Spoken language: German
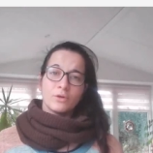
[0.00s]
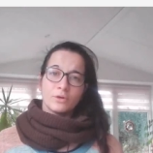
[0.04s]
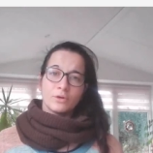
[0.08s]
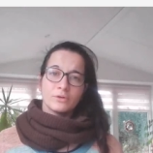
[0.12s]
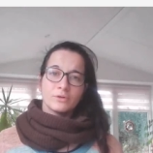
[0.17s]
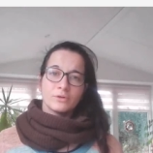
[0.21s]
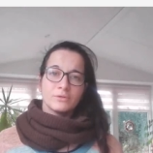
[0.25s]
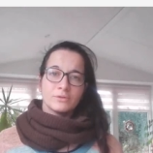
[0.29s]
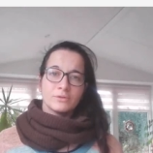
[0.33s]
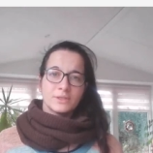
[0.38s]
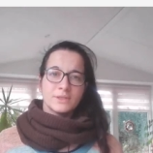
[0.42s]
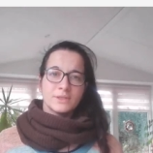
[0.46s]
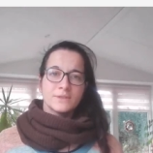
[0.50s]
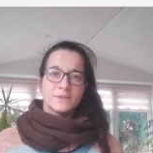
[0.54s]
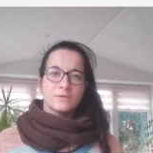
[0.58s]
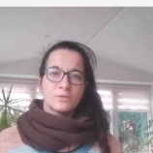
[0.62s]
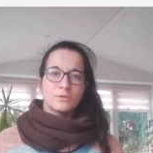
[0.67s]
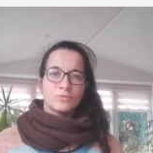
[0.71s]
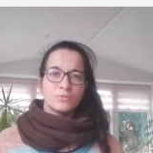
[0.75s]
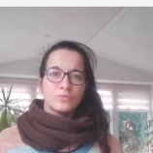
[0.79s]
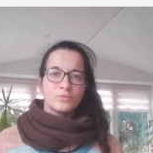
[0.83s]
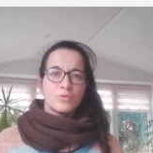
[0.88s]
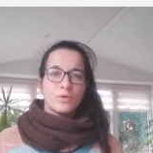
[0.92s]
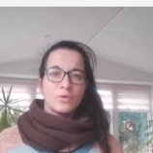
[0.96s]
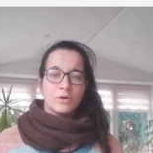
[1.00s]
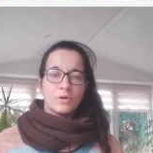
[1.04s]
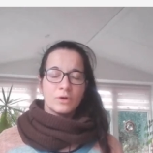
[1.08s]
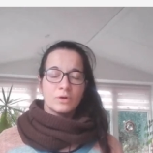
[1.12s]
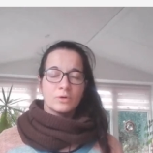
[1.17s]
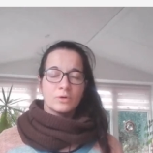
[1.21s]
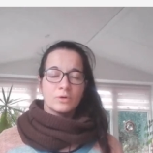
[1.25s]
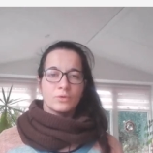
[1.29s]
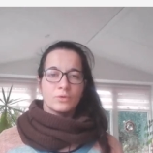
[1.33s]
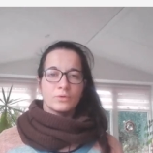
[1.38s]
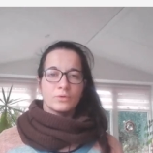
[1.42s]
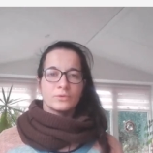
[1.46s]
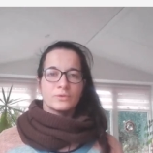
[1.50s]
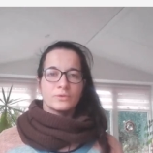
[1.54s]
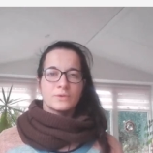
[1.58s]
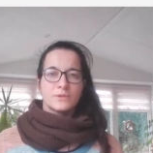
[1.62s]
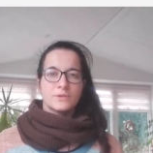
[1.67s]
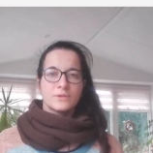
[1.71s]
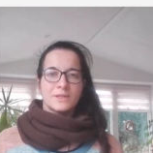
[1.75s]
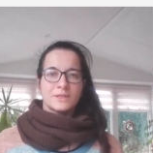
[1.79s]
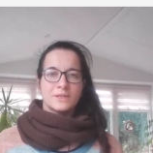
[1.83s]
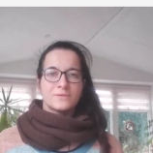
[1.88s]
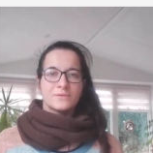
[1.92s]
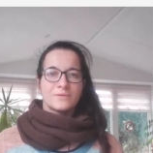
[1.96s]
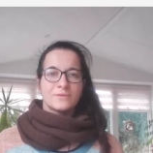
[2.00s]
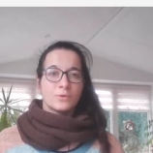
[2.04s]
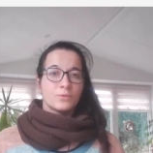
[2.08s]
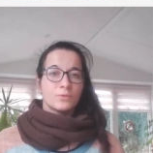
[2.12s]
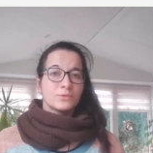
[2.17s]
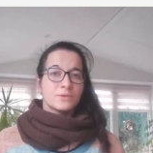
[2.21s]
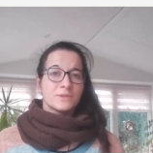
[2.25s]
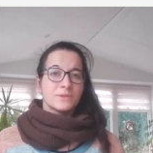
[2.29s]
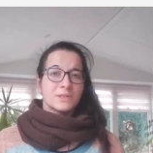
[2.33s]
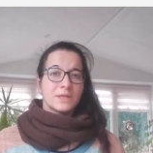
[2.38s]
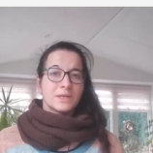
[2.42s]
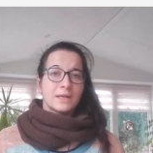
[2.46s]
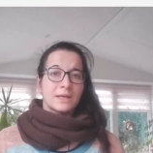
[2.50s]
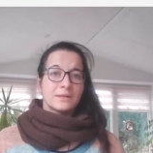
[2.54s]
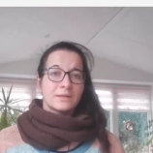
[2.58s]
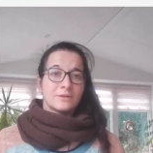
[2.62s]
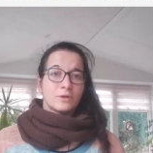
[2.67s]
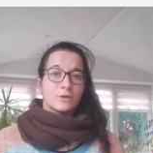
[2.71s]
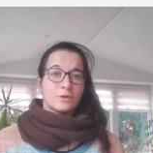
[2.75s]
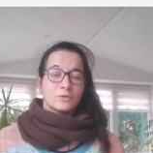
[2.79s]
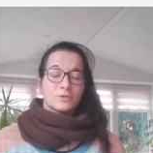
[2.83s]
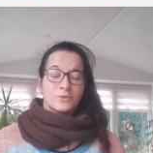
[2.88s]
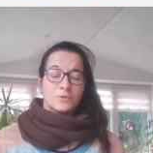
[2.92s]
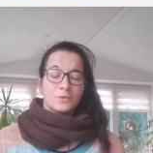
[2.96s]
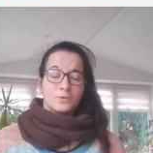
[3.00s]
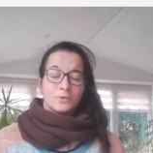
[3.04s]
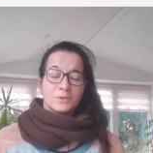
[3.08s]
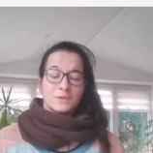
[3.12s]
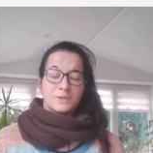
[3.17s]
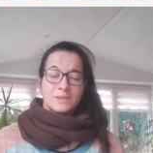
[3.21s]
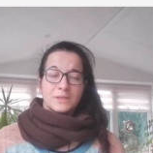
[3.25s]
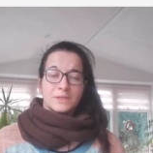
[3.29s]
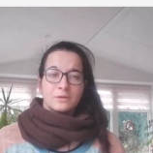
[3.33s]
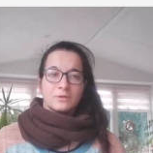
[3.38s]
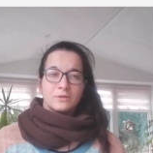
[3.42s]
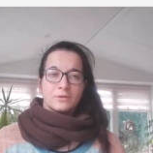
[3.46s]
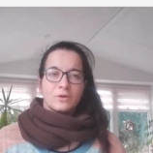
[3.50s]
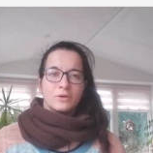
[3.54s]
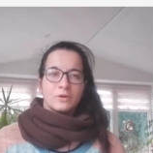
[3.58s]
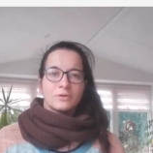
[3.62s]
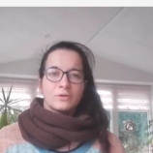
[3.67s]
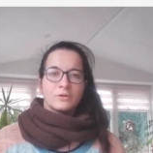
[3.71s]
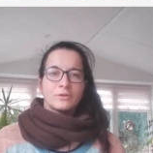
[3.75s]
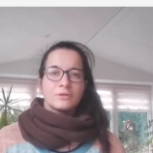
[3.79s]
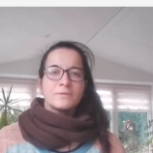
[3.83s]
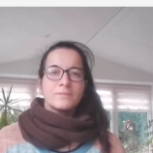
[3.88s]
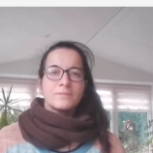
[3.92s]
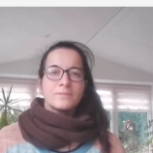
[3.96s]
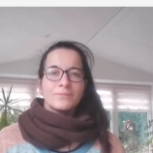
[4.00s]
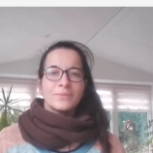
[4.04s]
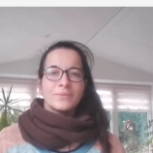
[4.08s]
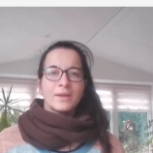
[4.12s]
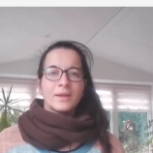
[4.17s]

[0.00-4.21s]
können, diese Ruhe und dass wir uns direkt auch zurückziehen können.